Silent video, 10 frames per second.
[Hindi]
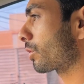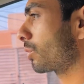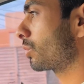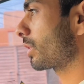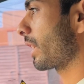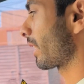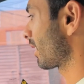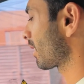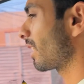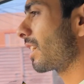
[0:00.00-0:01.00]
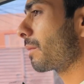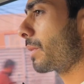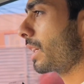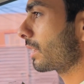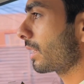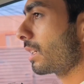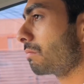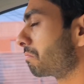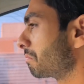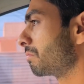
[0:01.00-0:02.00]
क्या गाड़ी पे आता है ना
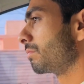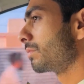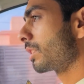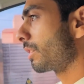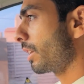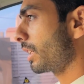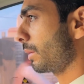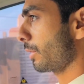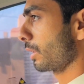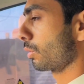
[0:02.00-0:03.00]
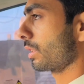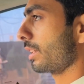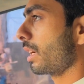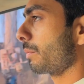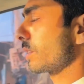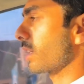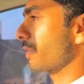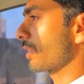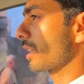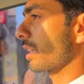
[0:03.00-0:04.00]
सवाल नहीं पैदा होता यहाँ पे हाँ
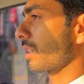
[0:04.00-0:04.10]
ड्राइव करने